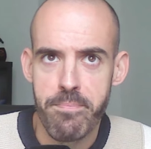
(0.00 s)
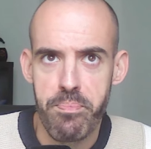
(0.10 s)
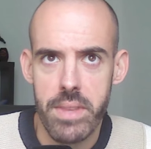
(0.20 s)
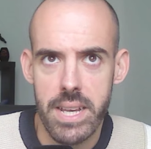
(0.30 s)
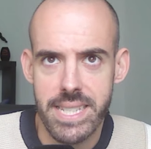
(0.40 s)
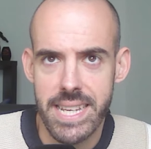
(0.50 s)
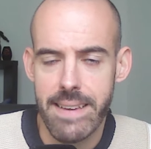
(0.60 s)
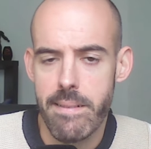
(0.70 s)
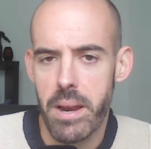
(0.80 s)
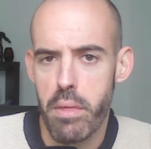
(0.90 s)
eh, sí
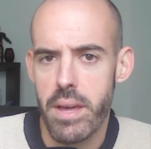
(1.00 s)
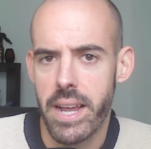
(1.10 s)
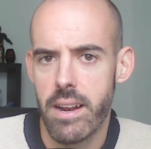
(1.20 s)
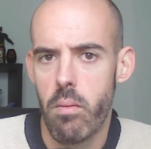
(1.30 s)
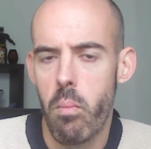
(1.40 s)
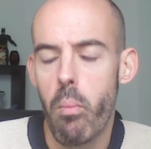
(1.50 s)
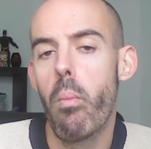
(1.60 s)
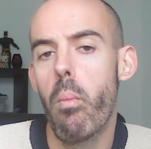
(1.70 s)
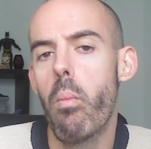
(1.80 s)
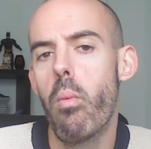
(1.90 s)
que me parecía que era
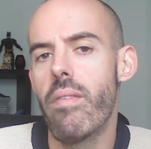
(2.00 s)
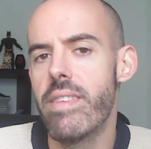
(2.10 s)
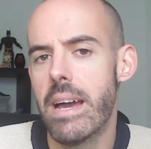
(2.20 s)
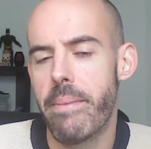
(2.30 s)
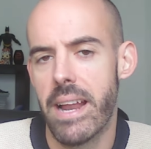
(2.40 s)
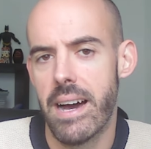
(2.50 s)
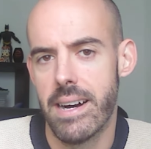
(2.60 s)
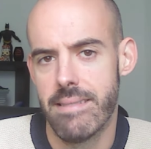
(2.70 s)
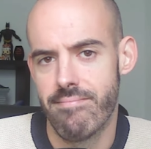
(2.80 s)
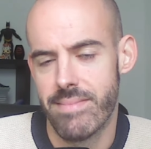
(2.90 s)
un buen día
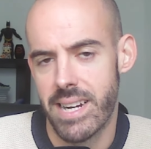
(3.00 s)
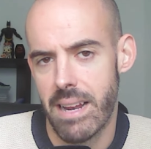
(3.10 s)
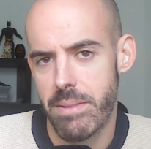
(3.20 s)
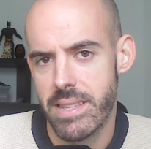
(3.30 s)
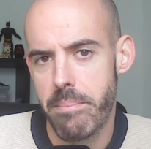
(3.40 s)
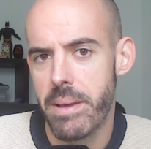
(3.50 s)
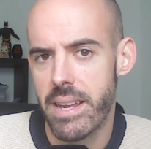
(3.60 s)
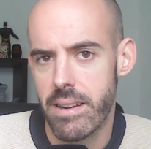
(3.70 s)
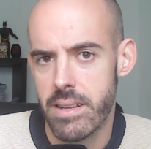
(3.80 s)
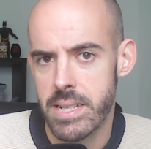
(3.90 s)
para realmente
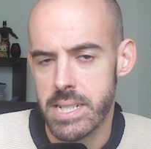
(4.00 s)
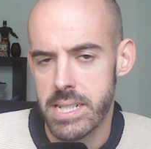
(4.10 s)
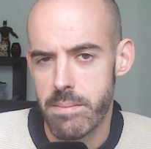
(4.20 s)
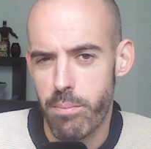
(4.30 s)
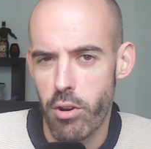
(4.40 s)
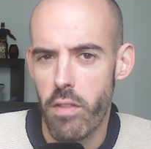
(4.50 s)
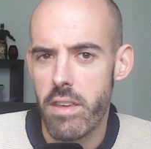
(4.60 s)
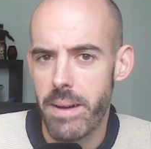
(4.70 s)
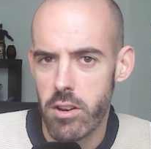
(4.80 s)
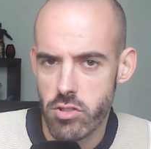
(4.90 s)
ver por dónde
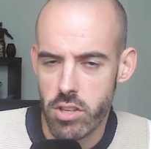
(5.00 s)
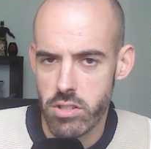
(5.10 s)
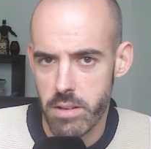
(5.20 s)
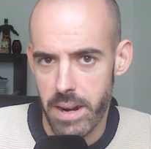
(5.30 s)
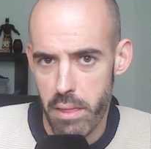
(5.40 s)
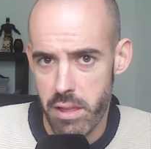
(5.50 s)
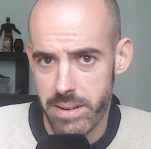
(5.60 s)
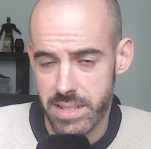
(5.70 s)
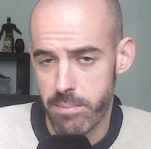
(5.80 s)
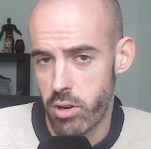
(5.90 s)
iban los tiros de Valencia
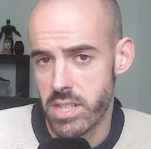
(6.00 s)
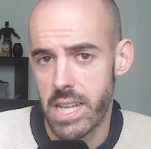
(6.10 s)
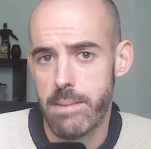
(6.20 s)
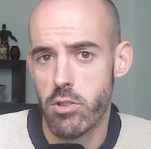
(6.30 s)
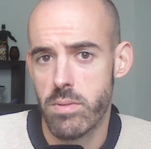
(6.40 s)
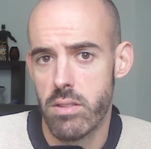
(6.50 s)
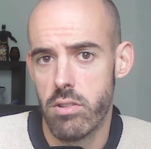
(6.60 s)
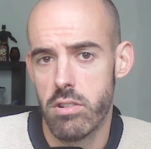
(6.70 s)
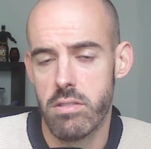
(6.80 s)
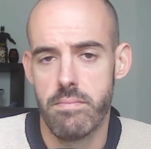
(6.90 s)
Basket, porque estábamos
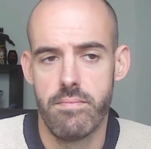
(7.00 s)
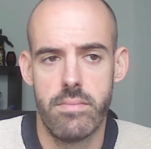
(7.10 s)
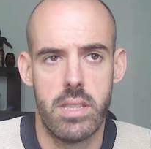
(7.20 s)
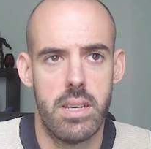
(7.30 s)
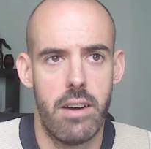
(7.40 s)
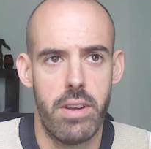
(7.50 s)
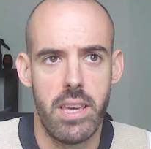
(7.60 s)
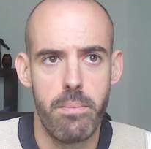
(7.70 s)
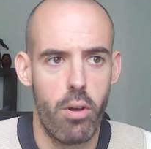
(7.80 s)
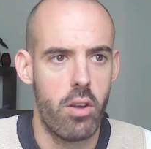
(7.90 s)
viendo mm, a un
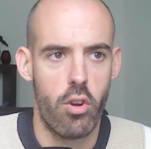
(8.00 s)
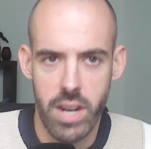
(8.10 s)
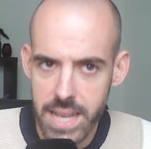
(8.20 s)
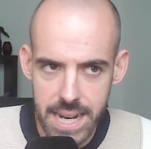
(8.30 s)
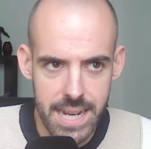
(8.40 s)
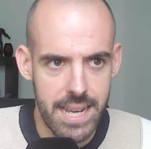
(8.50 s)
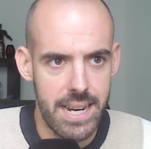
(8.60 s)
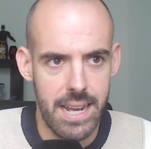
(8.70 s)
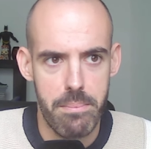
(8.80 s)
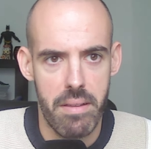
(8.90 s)
equipo que corría, que
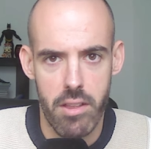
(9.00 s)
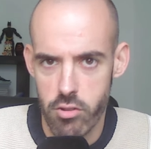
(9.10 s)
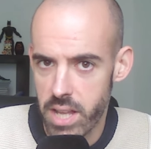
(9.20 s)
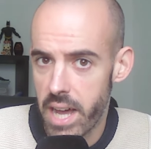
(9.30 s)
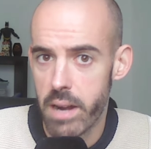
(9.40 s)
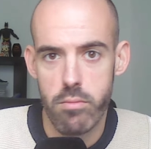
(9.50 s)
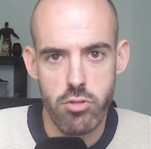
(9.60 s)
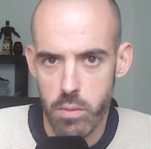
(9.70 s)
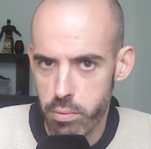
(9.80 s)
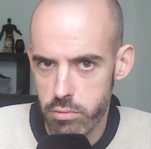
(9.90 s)
era capaz de anotar
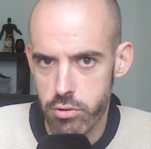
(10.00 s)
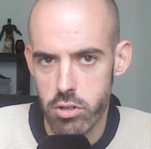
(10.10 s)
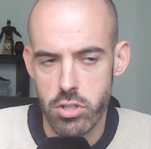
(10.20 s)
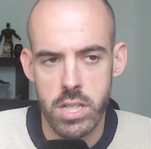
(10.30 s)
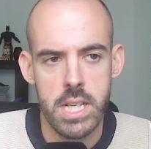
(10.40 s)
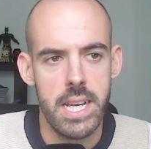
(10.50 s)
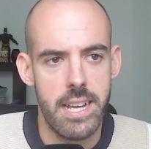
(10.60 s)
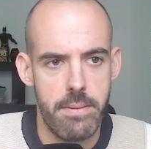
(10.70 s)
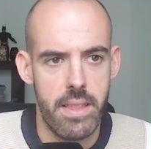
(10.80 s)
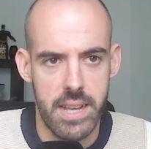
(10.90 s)
muchos puntos,
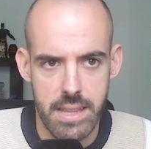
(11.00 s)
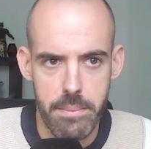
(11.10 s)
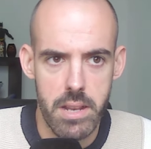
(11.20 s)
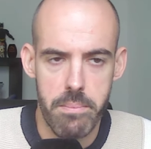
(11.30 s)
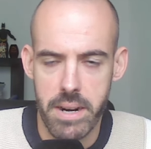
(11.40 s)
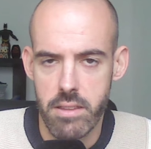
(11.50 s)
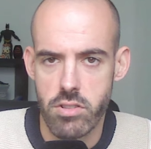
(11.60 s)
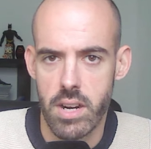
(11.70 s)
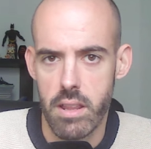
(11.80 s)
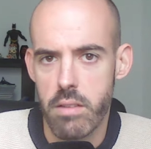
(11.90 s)
es verdad que también en
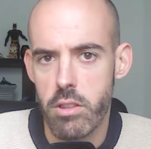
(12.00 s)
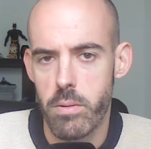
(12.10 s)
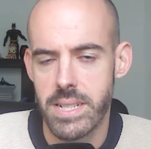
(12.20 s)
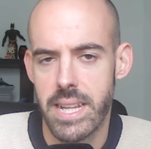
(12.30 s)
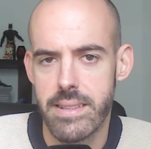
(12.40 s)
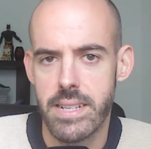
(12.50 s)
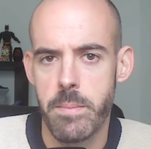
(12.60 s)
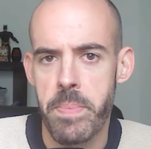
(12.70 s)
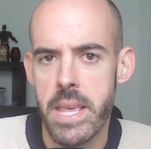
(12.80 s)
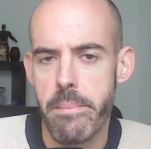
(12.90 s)
partidos ha recibido bastantes,
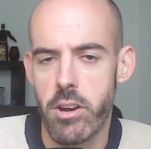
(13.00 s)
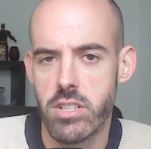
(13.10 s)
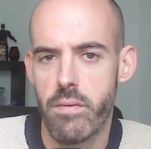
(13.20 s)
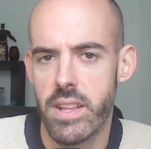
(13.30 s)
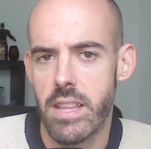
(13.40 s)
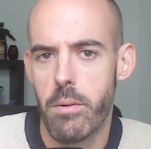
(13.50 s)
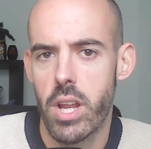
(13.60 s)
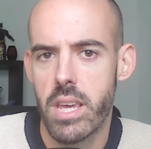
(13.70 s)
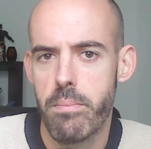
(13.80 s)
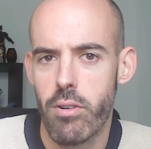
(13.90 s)
pero se enfrentaba a un
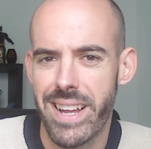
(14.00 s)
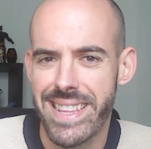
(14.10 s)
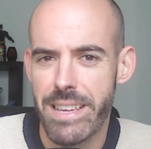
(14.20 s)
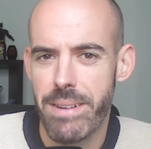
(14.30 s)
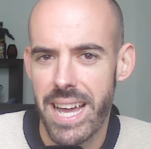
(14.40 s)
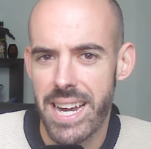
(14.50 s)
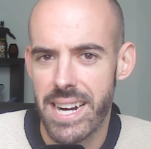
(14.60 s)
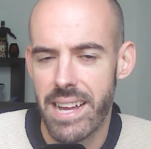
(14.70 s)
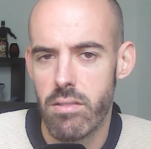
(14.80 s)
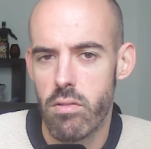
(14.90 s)
equipo que te iba a
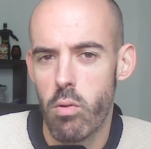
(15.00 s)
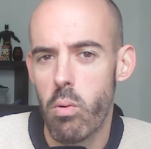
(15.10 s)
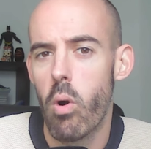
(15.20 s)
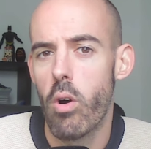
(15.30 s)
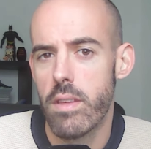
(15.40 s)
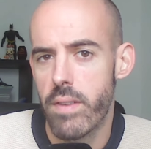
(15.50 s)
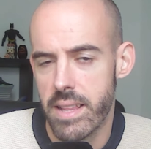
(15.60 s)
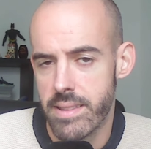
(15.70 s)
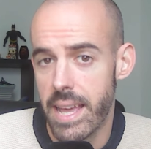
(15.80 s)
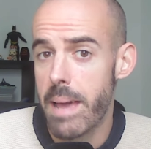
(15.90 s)
generar un juego diferente.